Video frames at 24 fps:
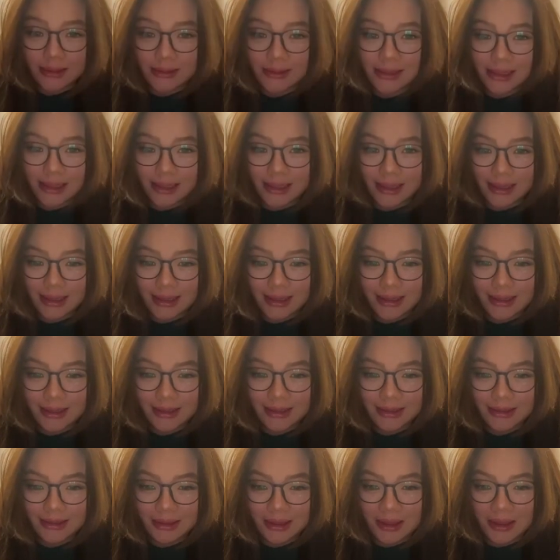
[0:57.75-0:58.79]

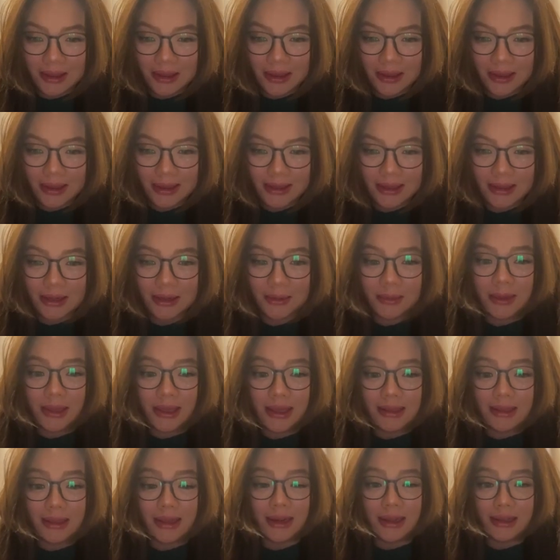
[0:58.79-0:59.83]
Saya uh, Hilary
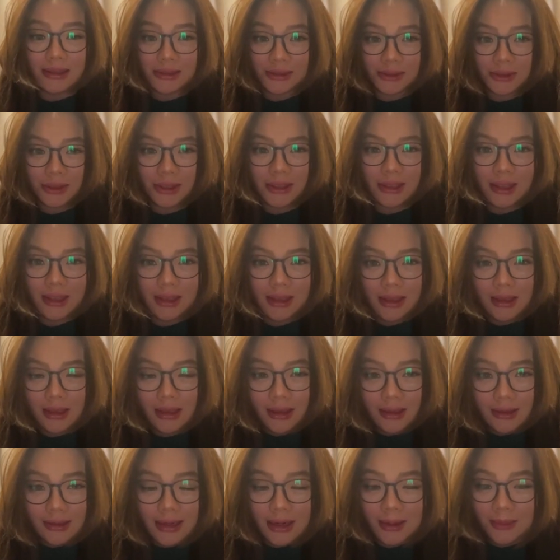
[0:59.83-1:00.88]
Brigita Lasut.
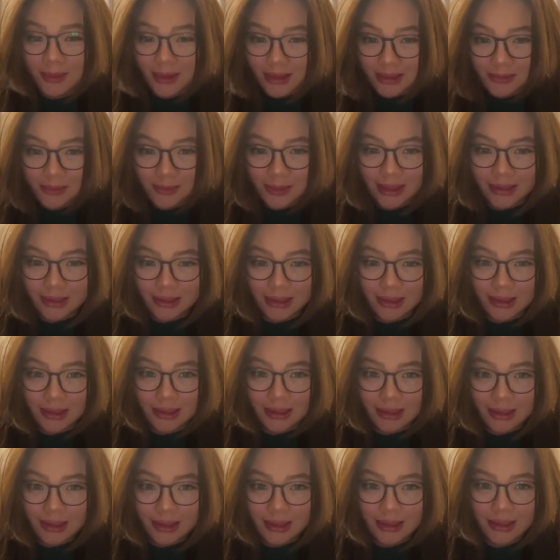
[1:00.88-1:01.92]
Dalam kesempatan
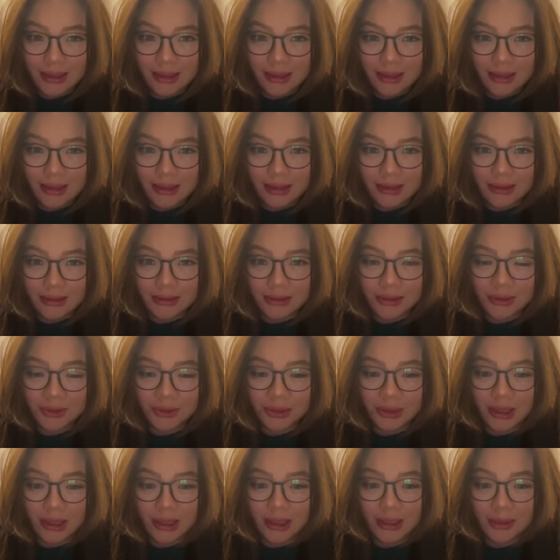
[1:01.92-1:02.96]
ini uh,
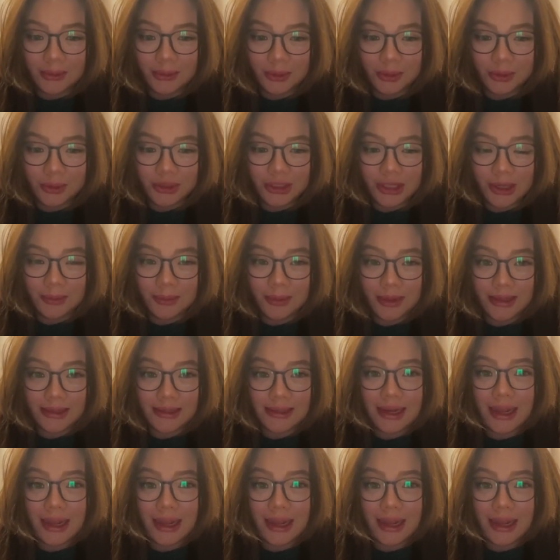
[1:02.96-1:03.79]
tentunya ingin mengucapkan